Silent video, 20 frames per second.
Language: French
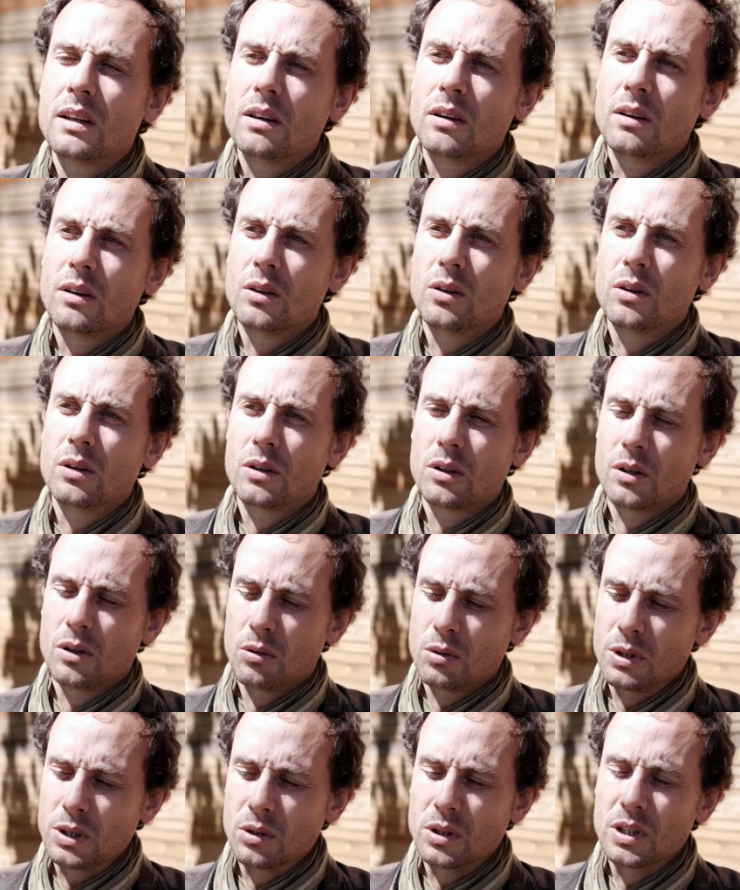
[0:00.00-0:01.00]
euh,
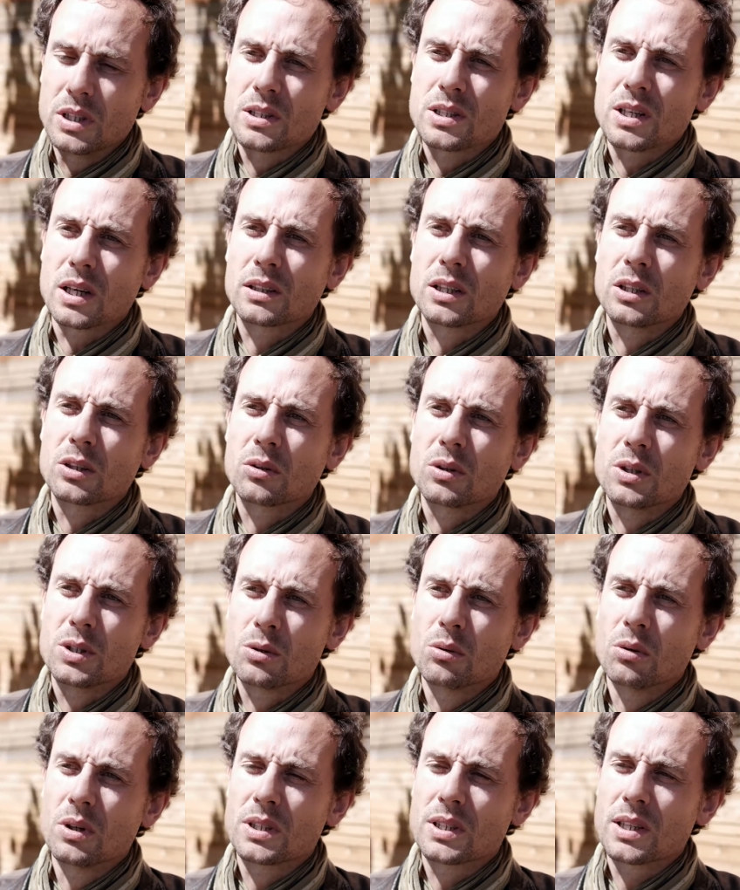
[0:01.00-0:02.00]
lui donner une certaine
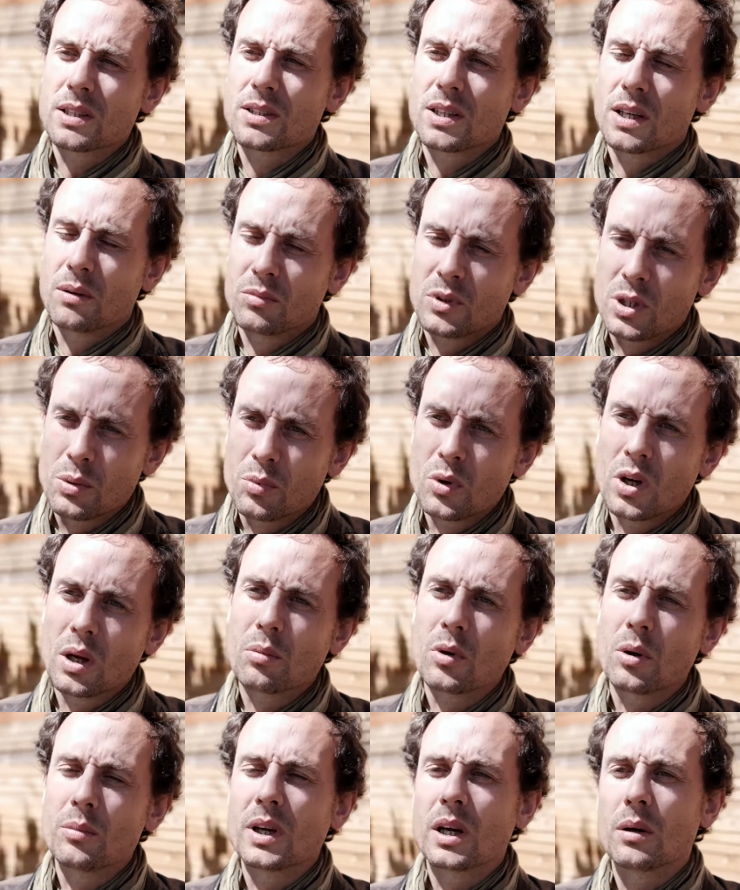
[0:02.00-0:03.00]
cohésion et ça c'est un petit peu la
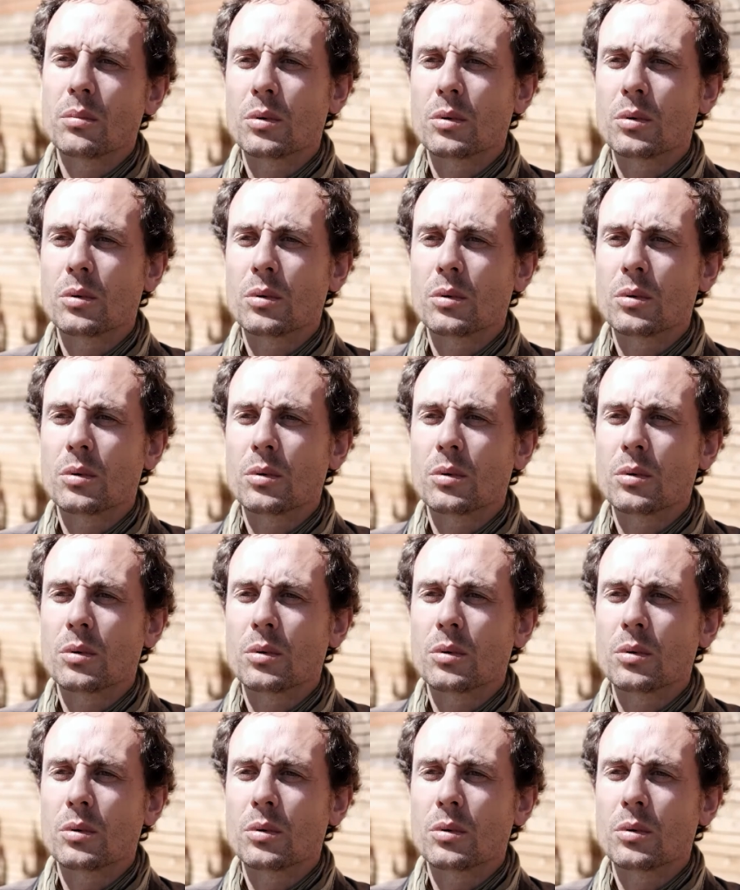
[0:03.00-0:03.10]
première